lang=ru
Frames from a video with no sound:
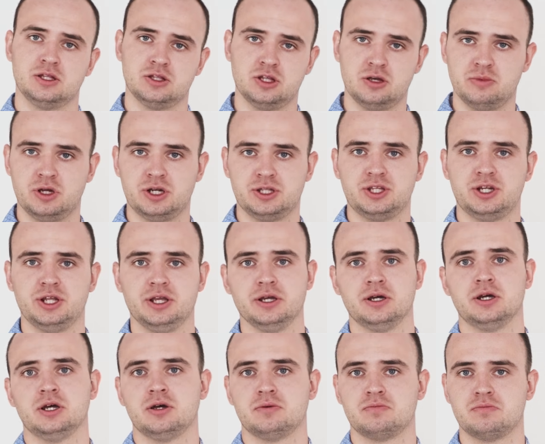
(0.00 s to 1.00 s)
Номер три.
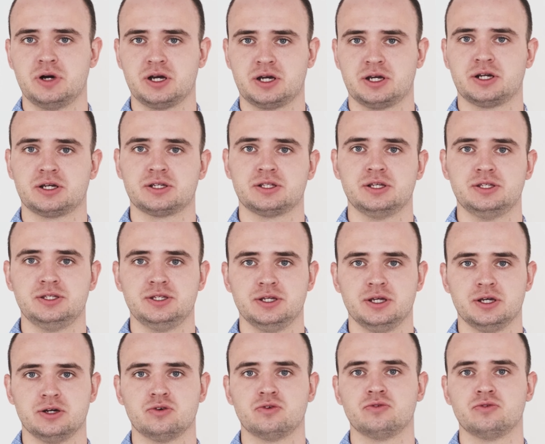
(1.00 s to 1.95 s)
Макрогнатия.